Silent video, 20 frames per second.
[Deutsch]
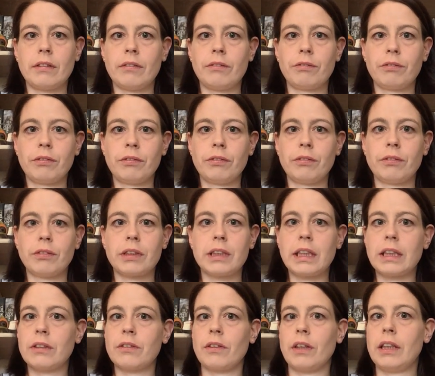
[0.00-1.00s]
wo
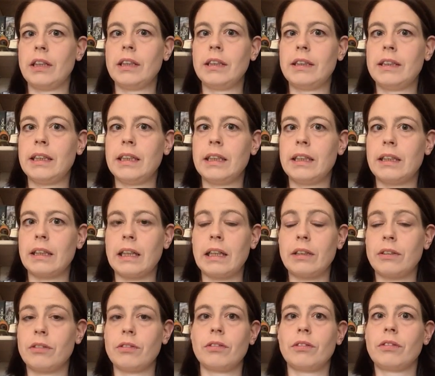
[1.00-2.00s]
Sexualität
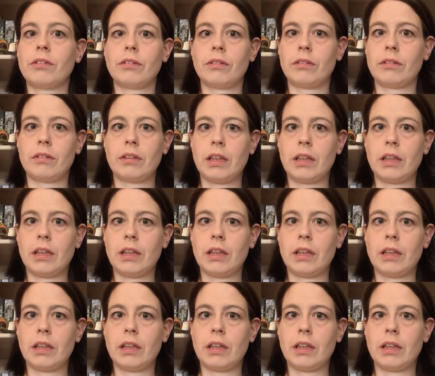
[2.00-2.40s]
also